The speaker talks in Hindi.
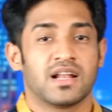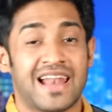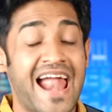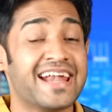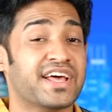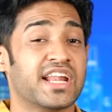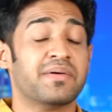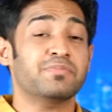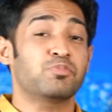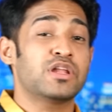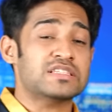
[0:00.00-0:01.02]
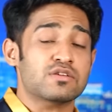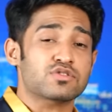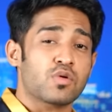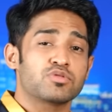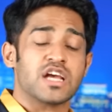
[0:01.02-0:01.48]
लैंड करने के बाद पुलिस ने
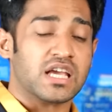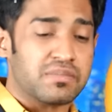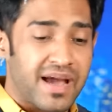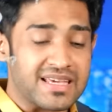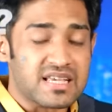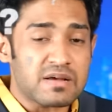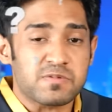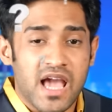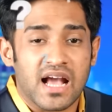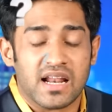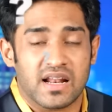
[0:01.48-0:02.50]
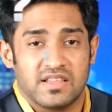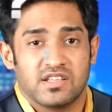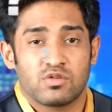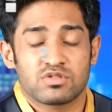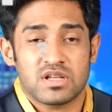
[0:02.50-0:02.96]
उसको पूछा कि भाई साहब क्या कर रहे
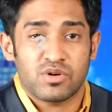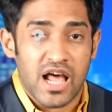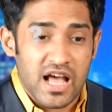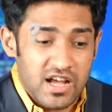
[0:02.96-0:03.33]
थे तो उसने बोला